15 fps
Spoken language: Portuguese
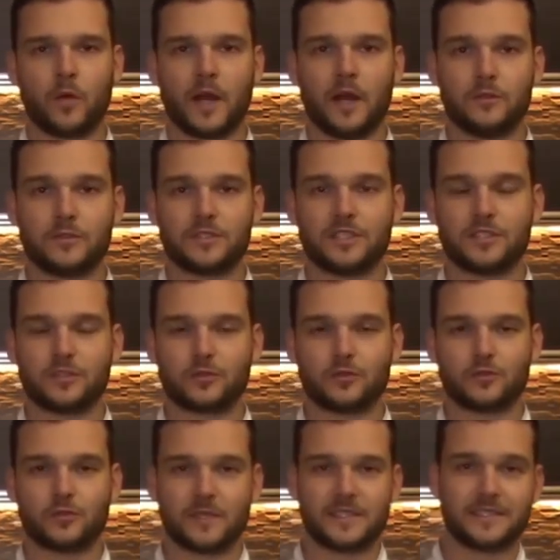O caldo a
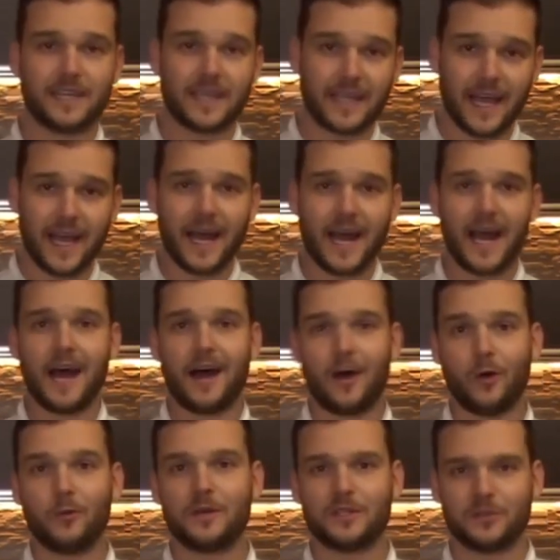gente costuma dizer que é a
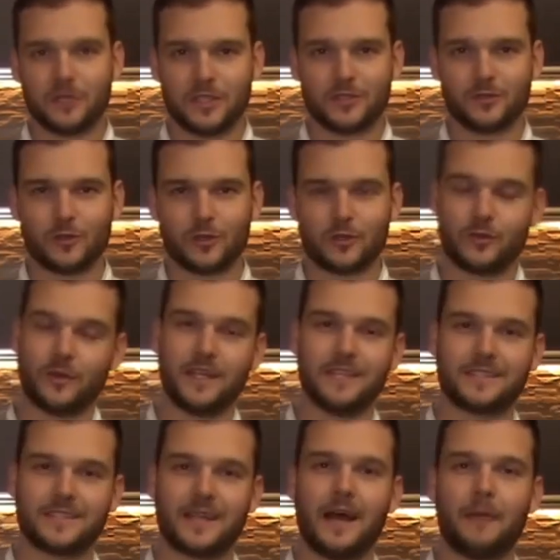alma do risoto,
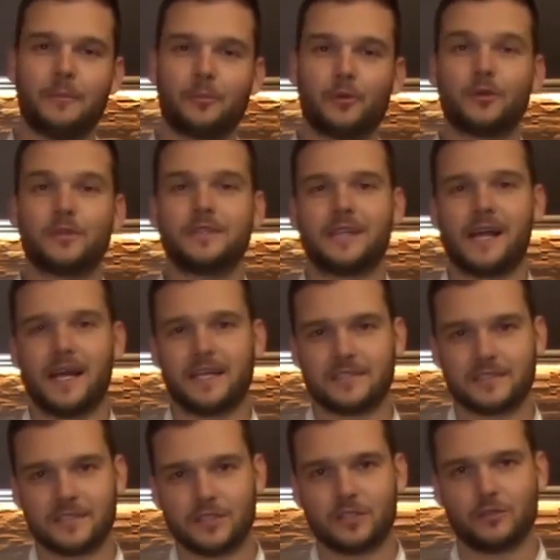ele está por
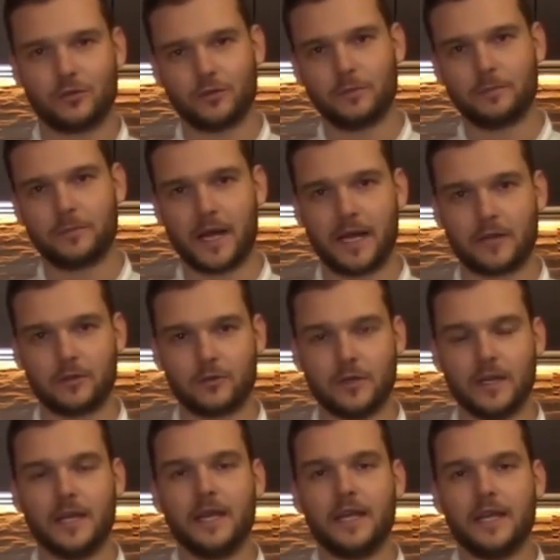trás de todo o
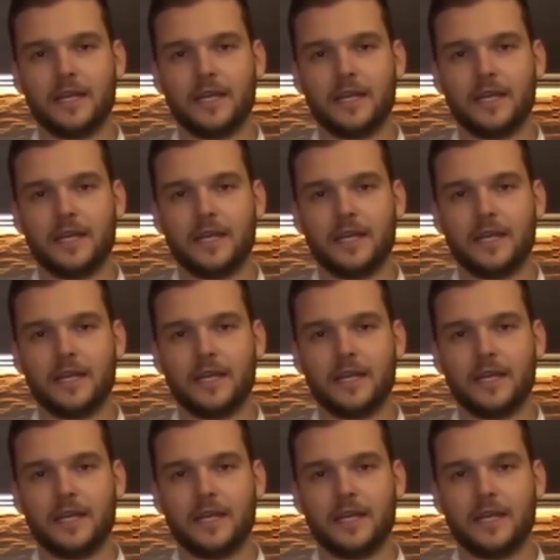prato.